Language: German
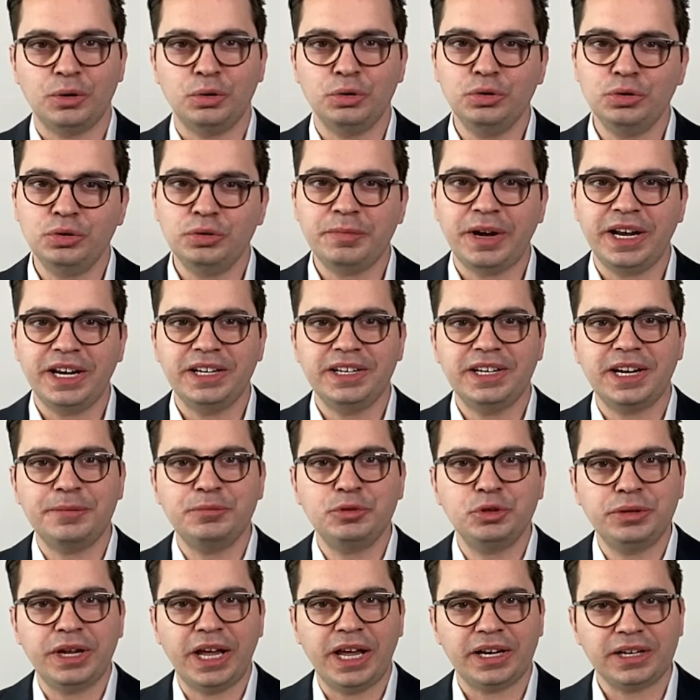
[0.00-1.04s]
Und nun, meine
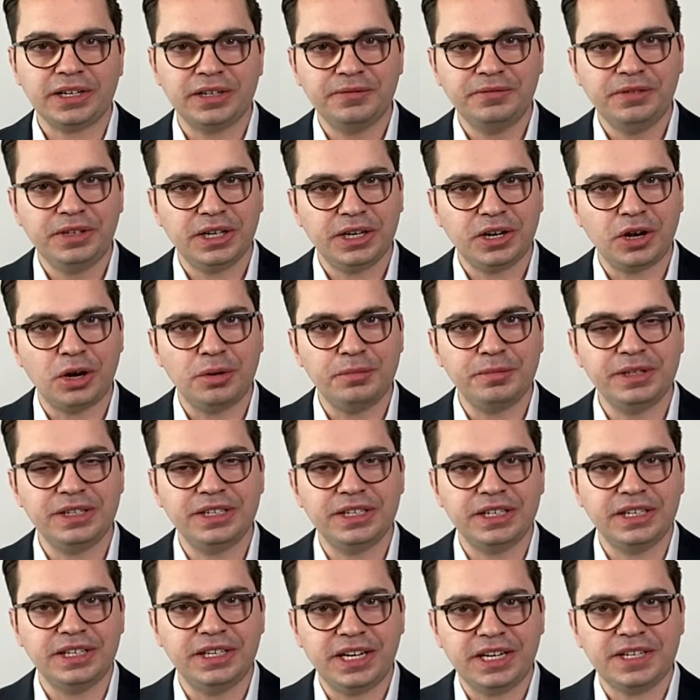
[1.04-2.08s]
Damen und Herren, wir
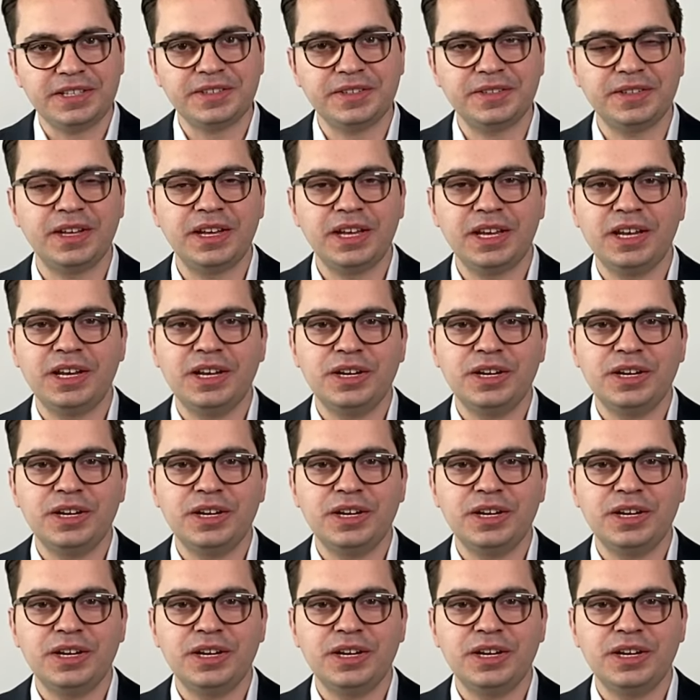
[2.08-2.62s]
kommen jetzt